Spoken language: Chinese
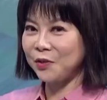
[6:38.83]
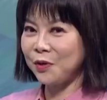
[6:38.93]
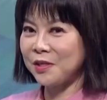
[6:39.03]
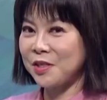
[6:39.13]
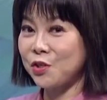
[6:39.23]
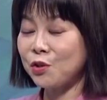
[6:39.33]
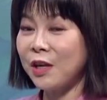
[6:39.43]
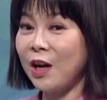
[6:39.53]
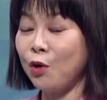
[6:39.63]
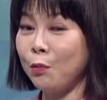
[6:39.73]
因为陈世忠
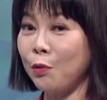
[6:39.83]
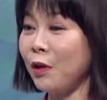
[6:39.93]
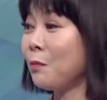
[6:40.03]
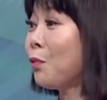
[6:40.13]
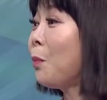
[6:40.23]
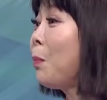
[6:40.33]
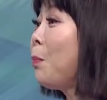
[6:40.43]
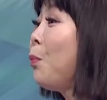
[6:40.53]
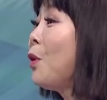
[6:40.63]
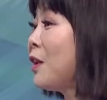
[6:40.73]
刚才我们也为您播
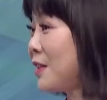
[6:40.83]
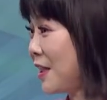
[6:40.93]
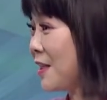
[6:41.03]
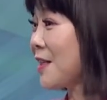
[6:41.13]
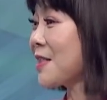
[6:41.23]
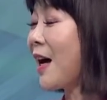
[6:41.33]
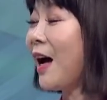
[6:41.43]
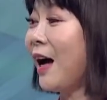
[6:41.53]
播了这个桑